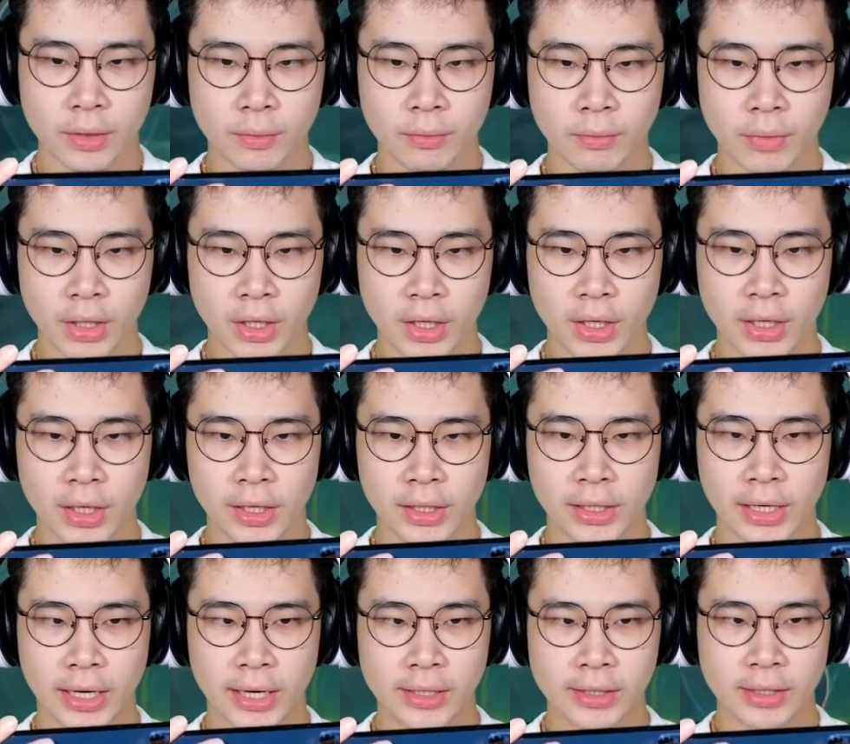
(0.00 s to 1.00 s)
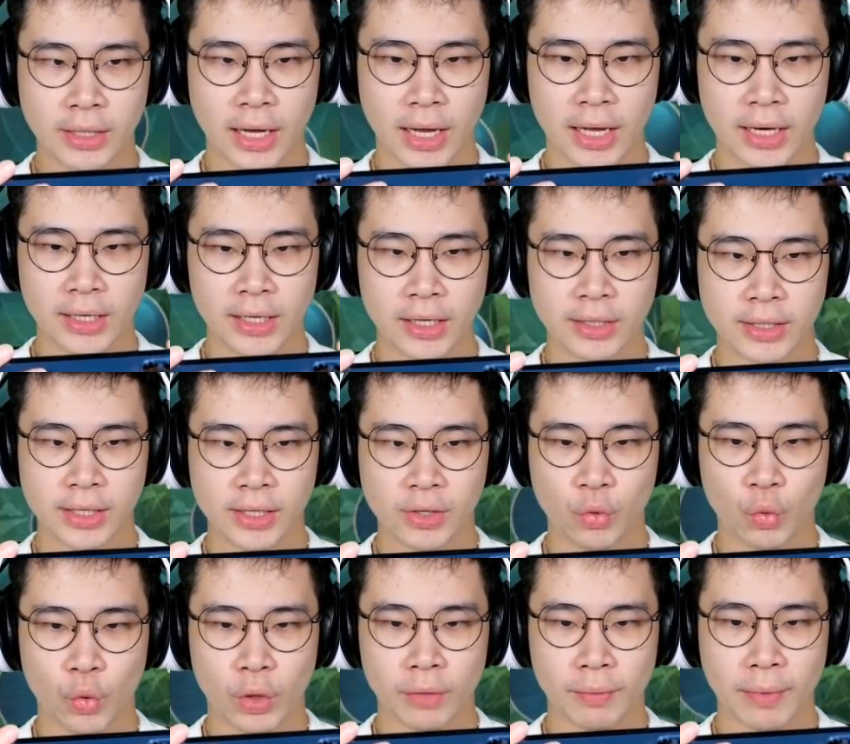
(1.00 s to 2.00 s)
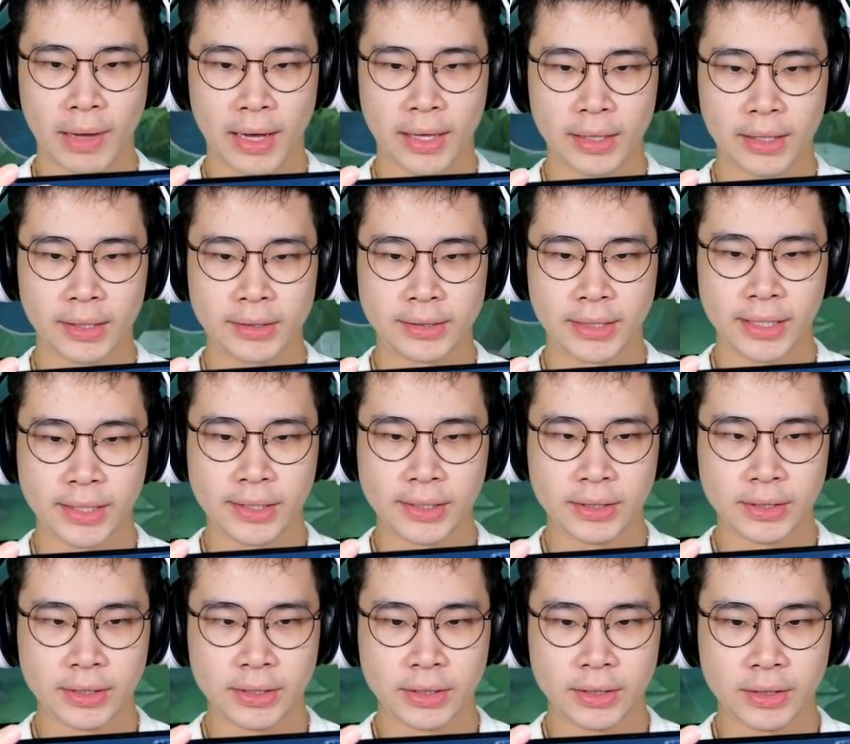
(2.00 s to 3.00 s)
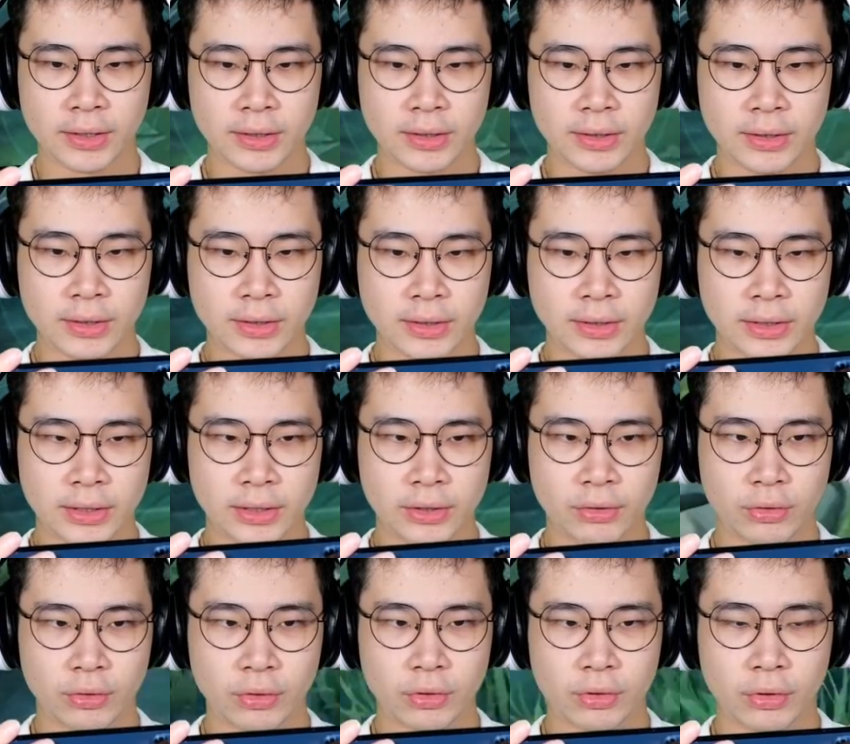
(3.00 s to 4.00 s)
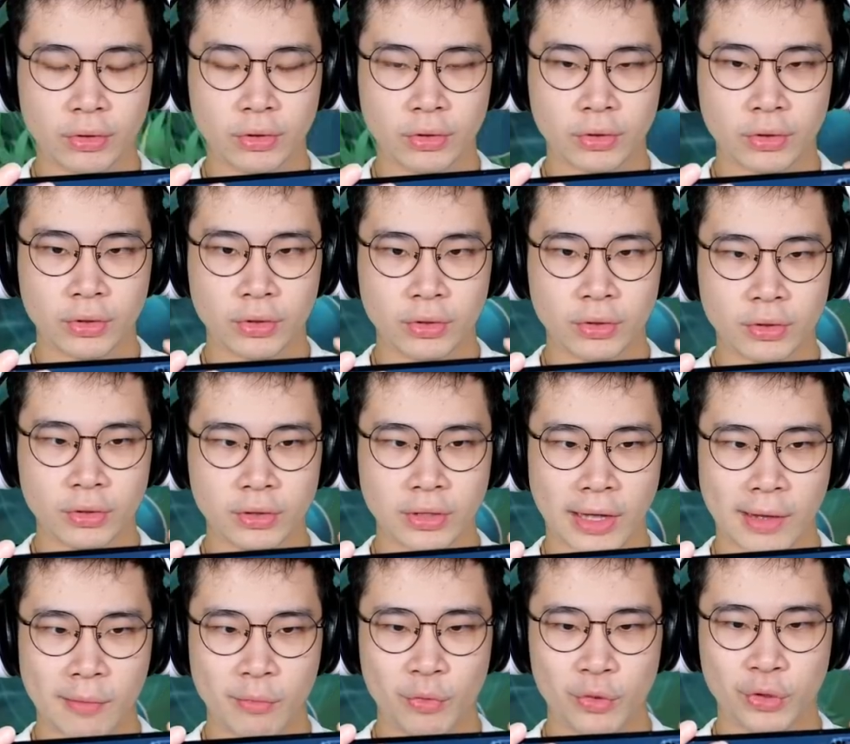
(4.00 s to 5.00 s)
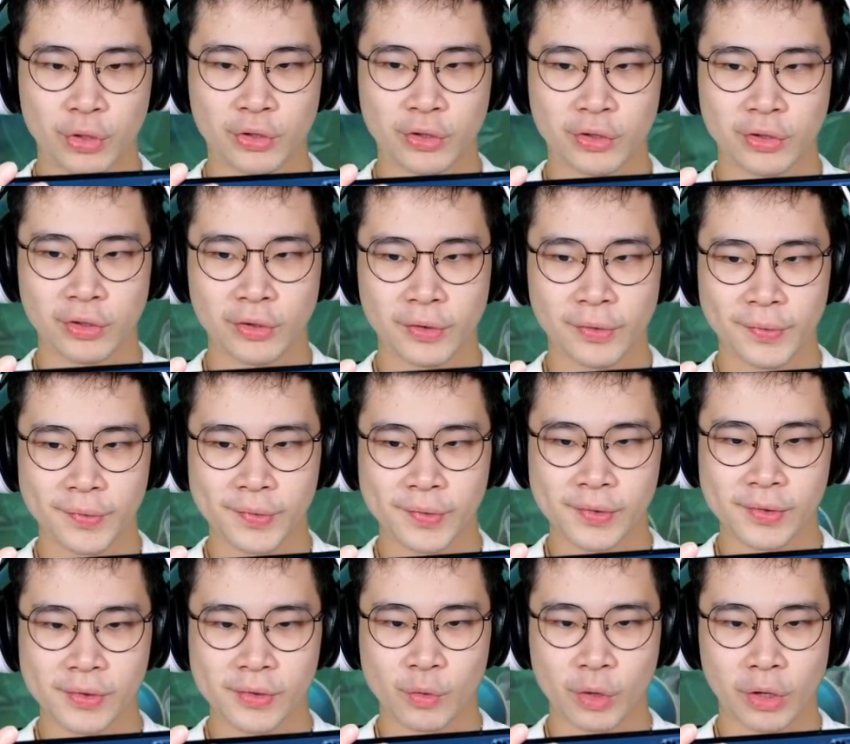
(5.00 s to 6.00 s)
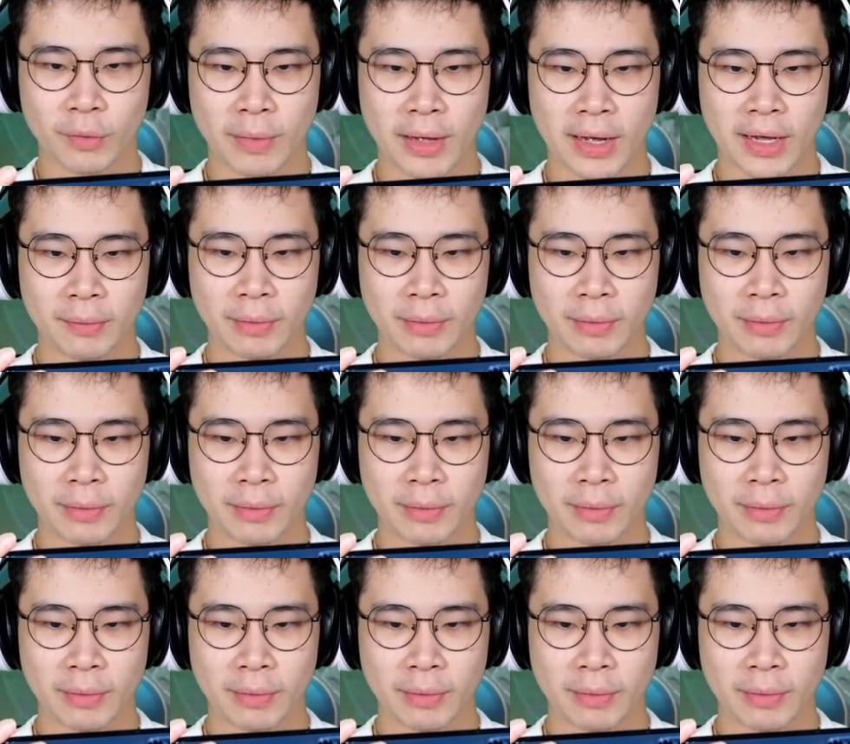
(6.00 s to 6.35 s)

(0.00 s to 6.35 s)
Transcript: Ben, naik sekali guys ya, kuat banget guys ya. Itu Tamus kuat banget